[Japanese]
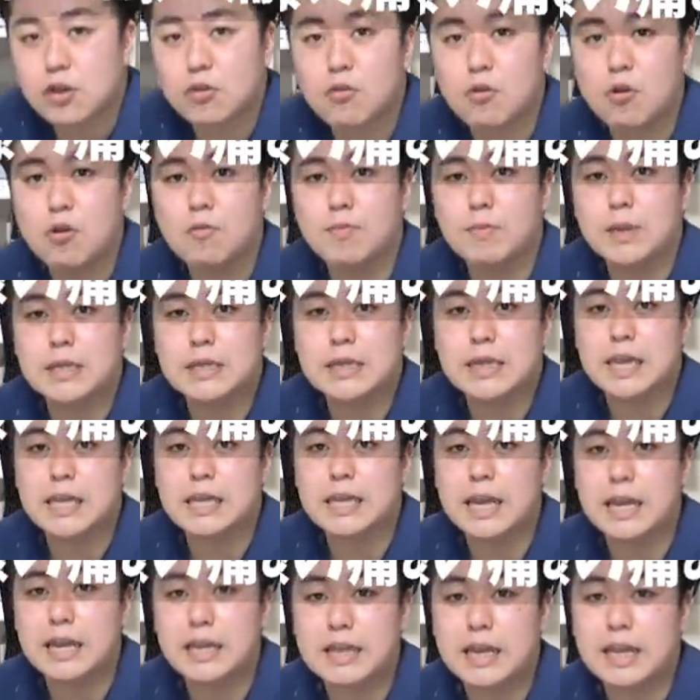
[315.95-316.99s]
そこを見つけ
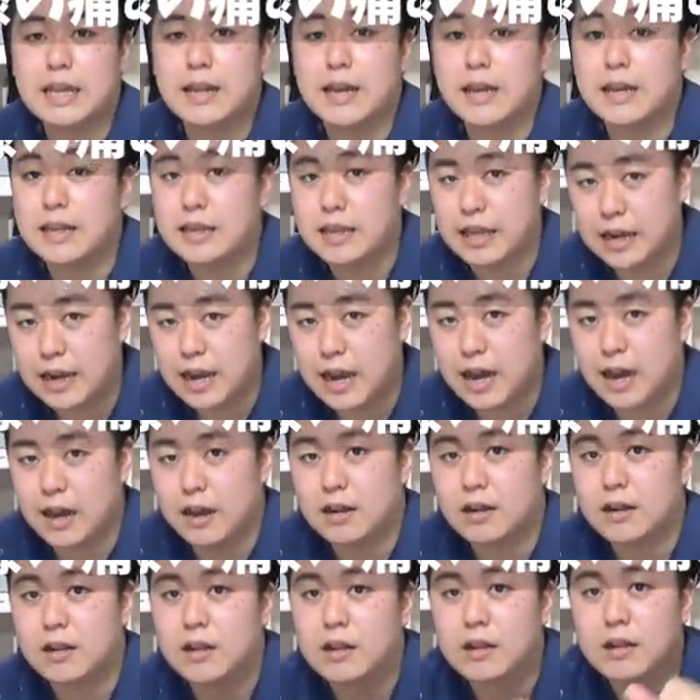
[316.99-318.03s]
ていただいた
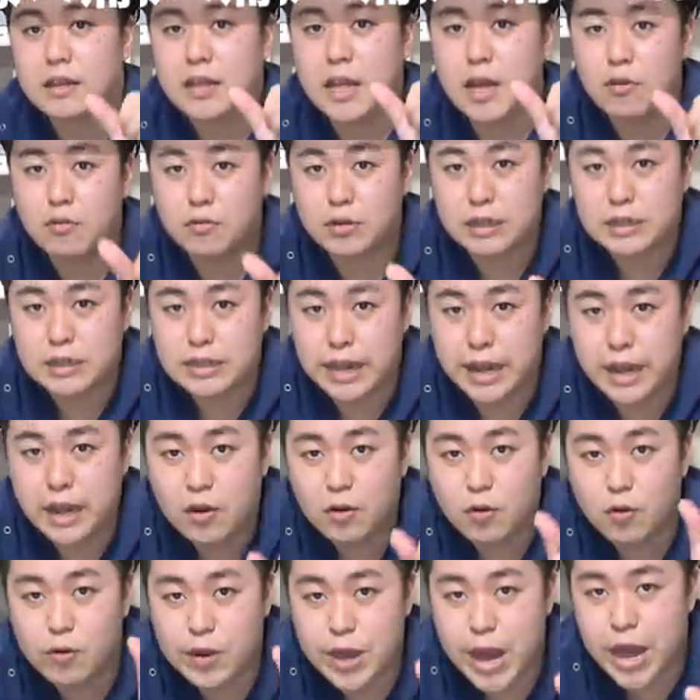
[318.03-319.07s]
ら手をです
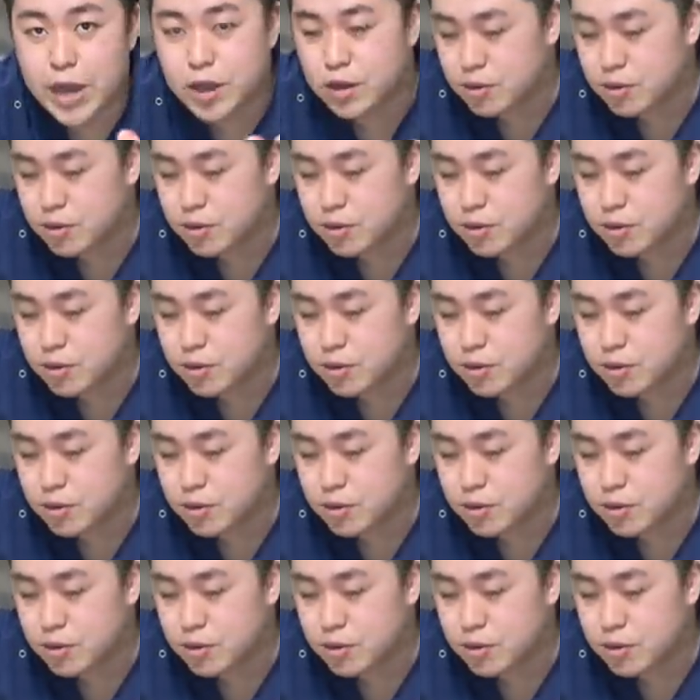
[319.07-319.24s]
ね親